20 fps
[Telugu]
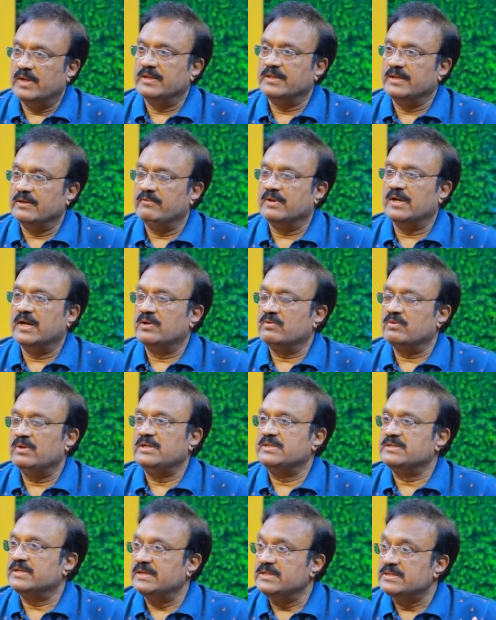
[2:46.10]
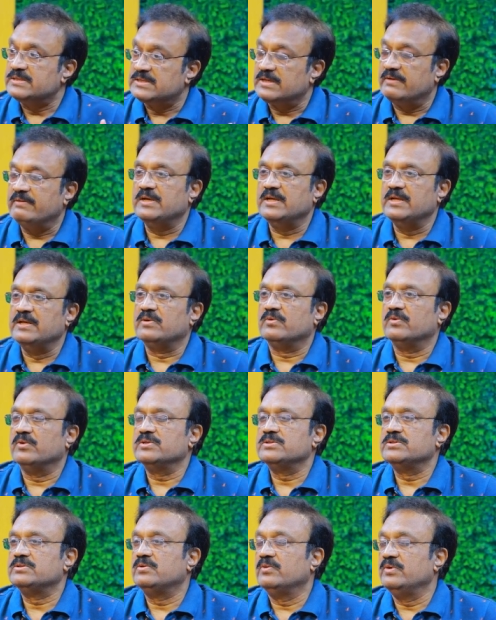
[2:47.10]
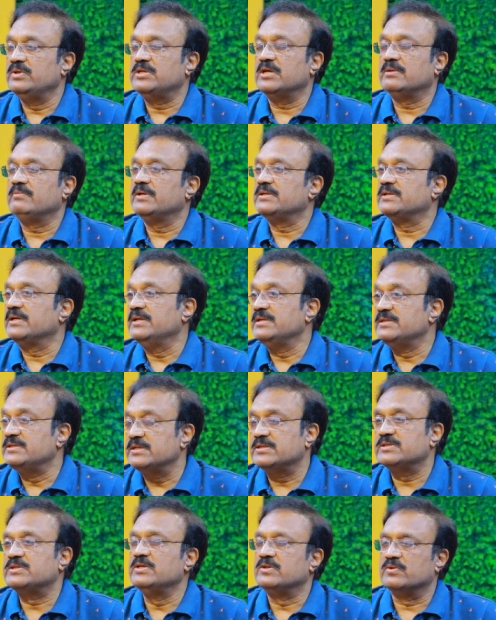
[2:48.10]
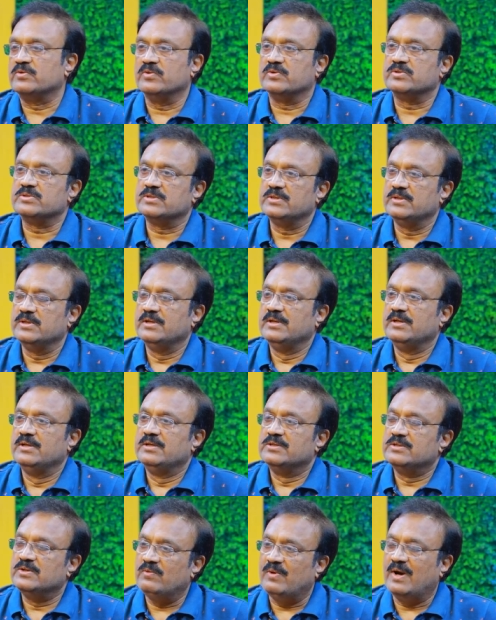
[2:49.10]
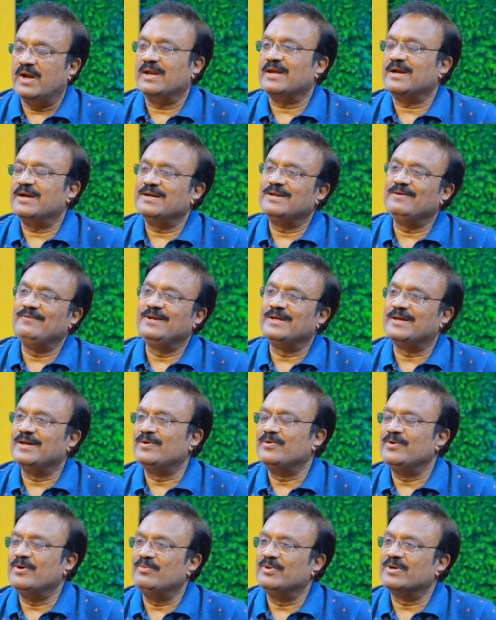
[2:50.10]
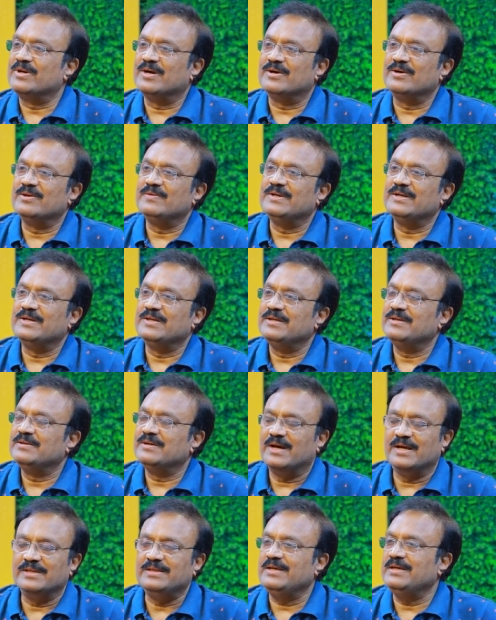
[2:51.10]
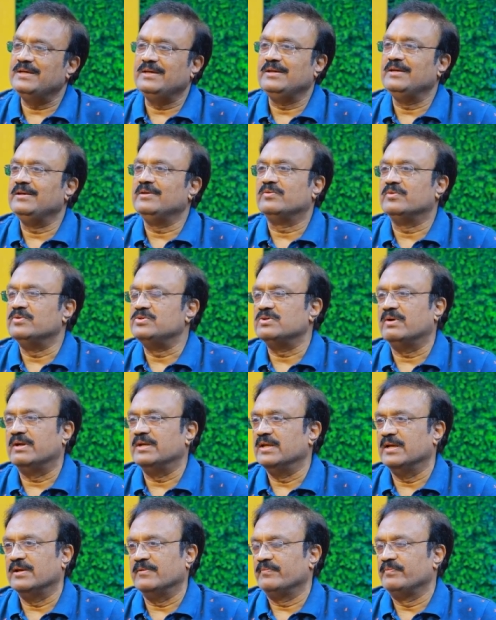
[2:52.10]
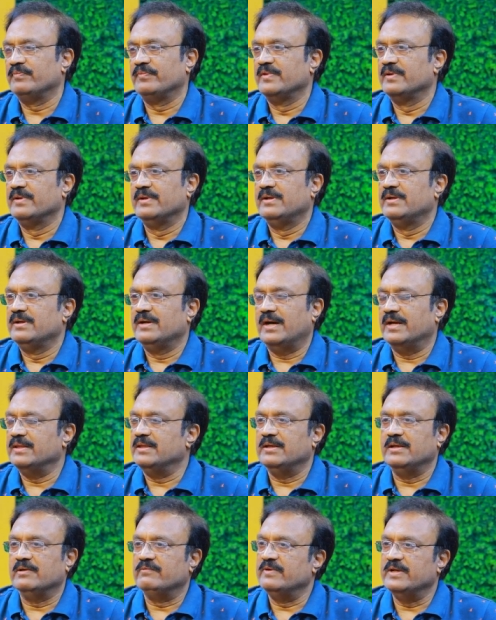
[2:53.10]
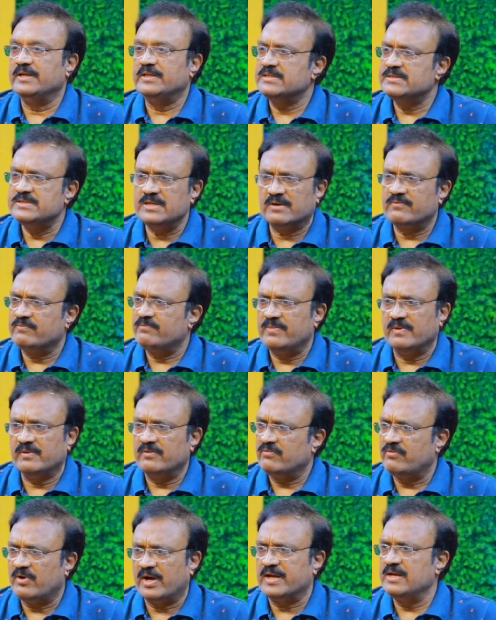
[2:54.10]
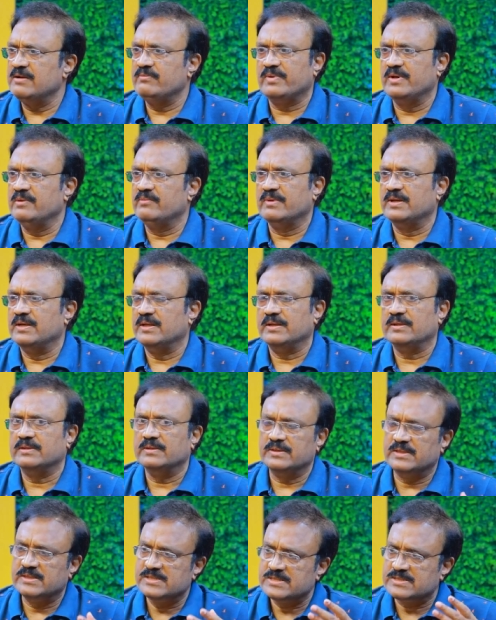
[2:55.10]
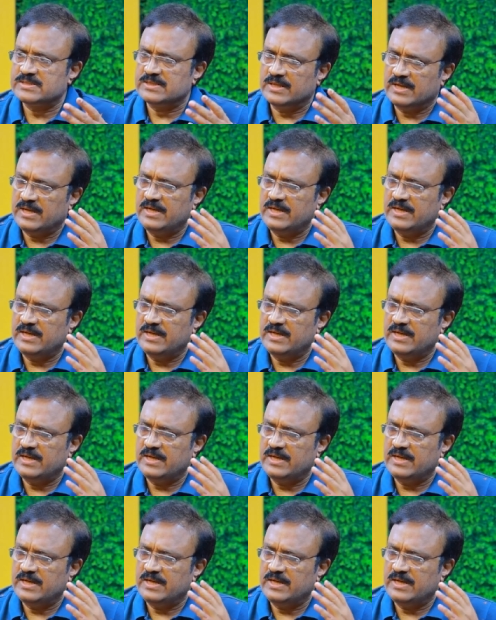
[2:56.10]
ఐ థింక్ విరాట్ కోహ్లీ ఇస్ గడింగ్ సెవెంటీన్ క్రోర్స్ రోహిత్ శర్మ ఇస్ గడింగ్ సిక్స్టీన్ క్రోర్స్ సో వాళ్ళకంటే వీళ్ళకి ఎక్కువ అమౌంట్ రావడం ఏంటి అది కొంచెం అన్యాయం అది డెఫినెట్ ఇట్ ఈస్ నాట్ ఫారిన్ ప్రీమియర్ లీగ్ దిస్ ఇస్